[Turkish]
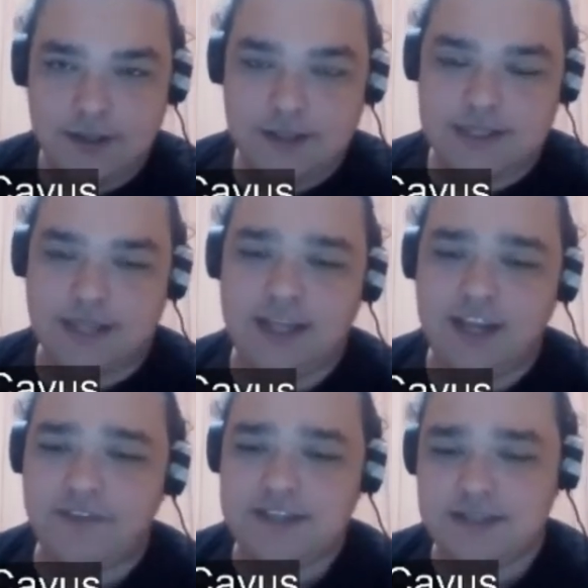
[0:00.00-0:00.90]
Zaten
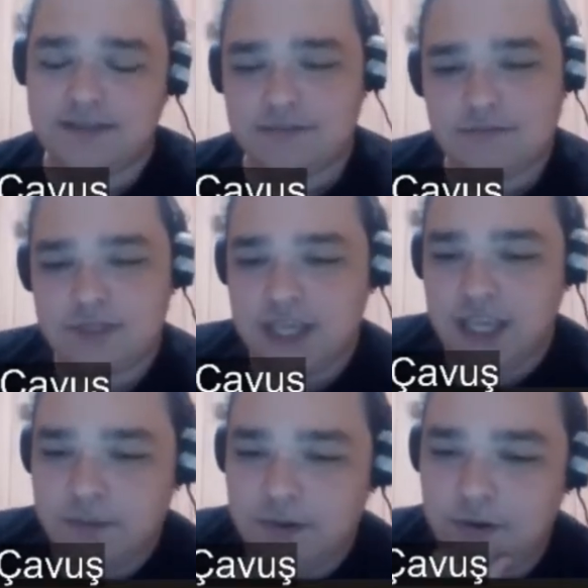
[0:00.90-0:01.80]
Efes'in şey
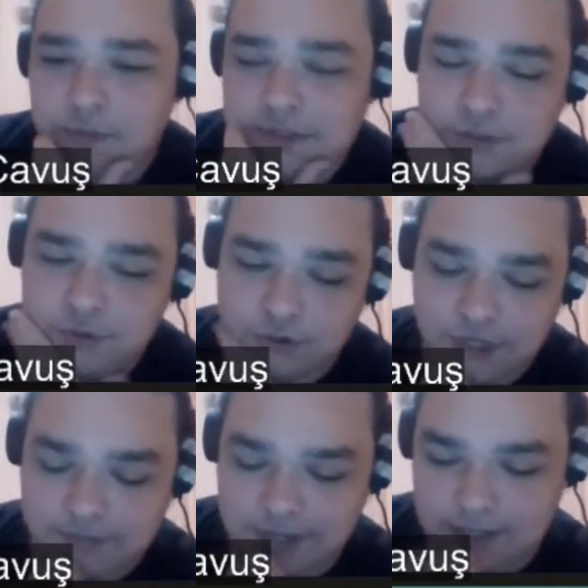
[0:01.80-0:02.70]
yapamaması da çok
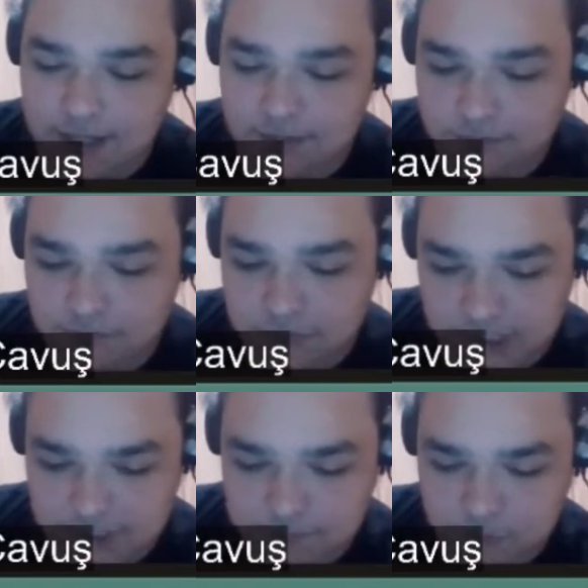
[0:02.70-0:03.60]
garip geldi. Hani
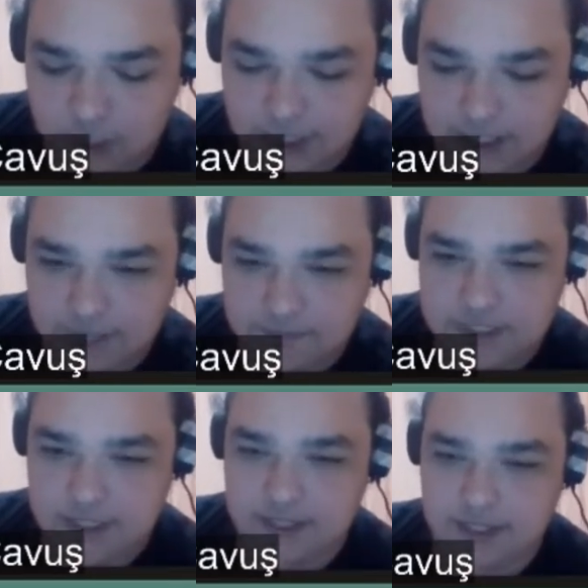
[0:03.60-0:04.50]
rakip bu kadar net bir
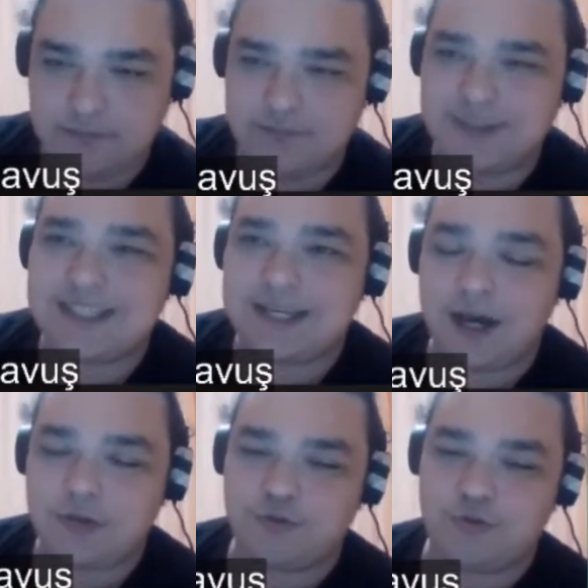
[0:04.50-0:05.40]
şekilde maçı
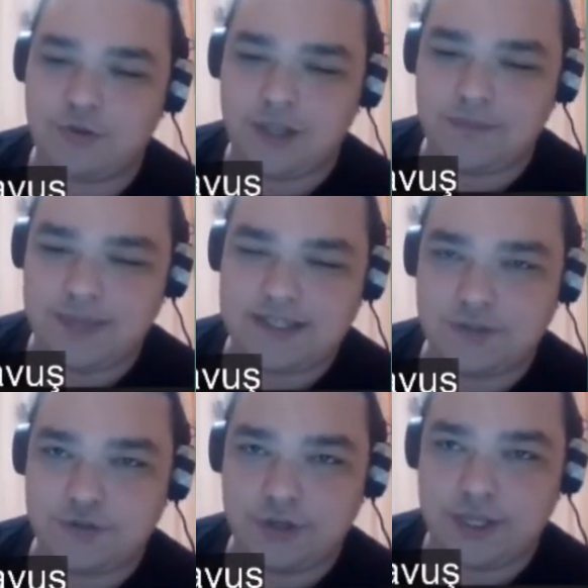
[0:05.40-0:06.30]
kaosa sürüklemeye
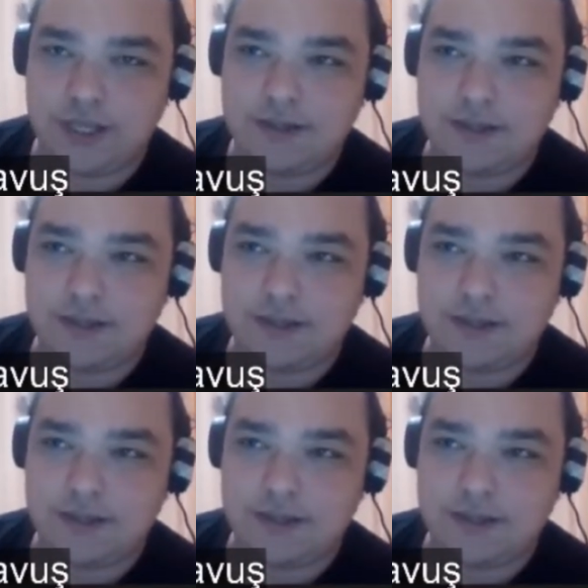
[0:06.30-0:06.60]
çalışıyorken